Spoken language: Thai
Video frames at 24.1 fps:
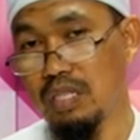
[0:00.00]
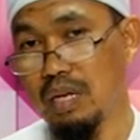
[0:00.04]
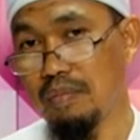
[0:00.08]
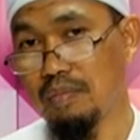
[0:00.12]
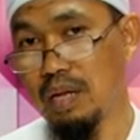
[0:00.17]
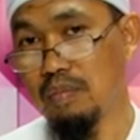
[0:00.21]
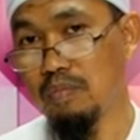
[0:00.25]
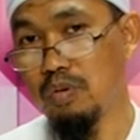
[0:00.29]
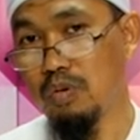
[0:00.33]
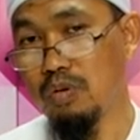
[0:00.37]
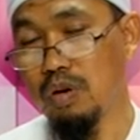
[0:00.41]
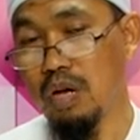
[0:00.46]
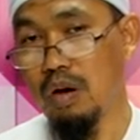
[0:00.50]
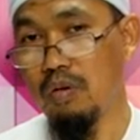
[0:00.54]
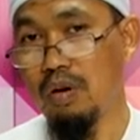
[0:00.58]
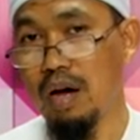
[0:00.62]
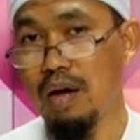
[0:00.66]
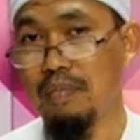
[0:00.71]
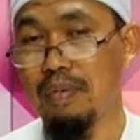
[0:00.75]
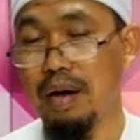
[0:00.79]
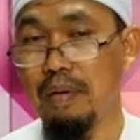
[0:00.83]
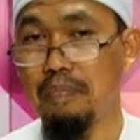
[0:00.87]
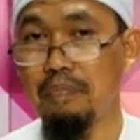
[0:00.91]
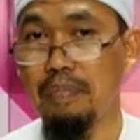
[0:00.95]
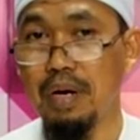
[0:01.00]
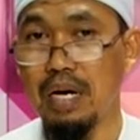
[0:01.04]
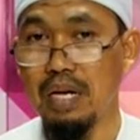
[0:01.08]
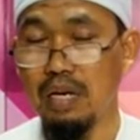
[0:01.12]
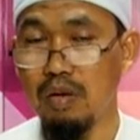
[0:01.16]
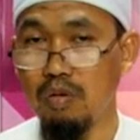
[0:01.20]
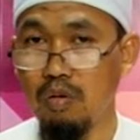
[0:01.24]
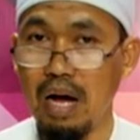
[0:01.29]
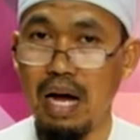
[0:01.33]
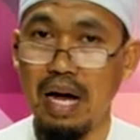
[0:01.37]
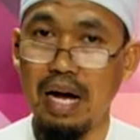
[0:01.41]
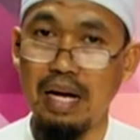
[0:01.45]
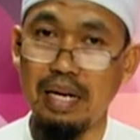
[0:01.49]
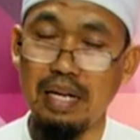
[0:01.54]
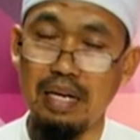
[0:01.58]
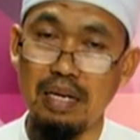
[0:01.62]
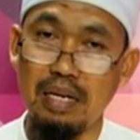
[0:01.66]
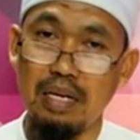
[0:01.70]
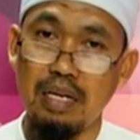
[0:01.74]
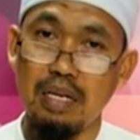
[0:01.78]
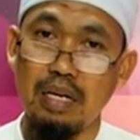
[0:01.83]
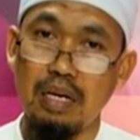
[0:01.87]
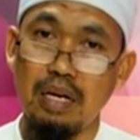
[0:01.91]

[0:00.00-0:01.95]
ลัลลอฮุอะลัยฮิวะซัลลัมนั้นพูดเอาไว้แบบเปิดกว้างนะ